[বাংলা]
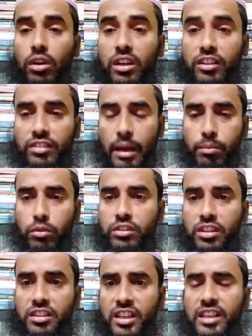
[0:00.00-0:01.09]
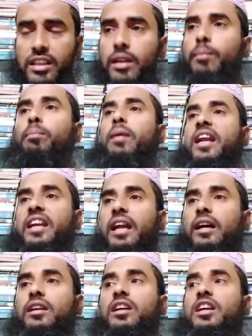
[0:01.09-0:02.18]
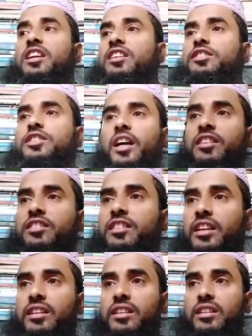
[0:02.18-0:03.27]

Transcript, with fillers: দলকে সাপোর্ট দিতে পারে না এটা জায়েজ নাই